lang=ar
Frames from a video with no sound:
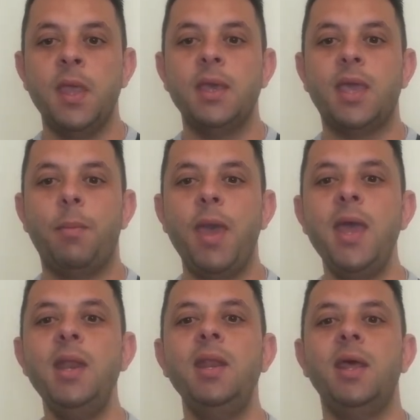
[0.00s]

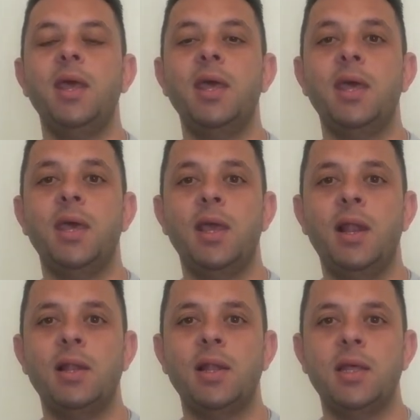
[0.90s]
كمان آه،
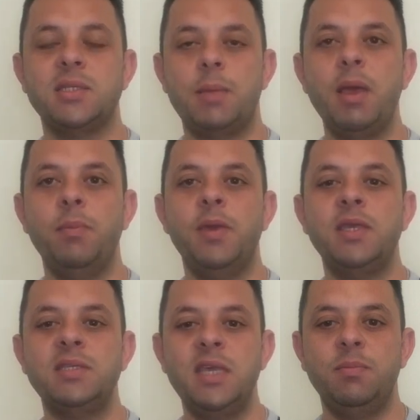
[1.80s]
السمك
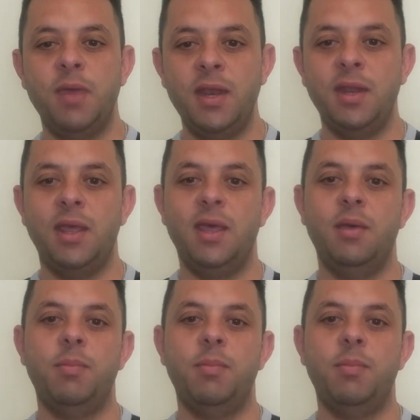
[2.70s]
بيزيد من آه،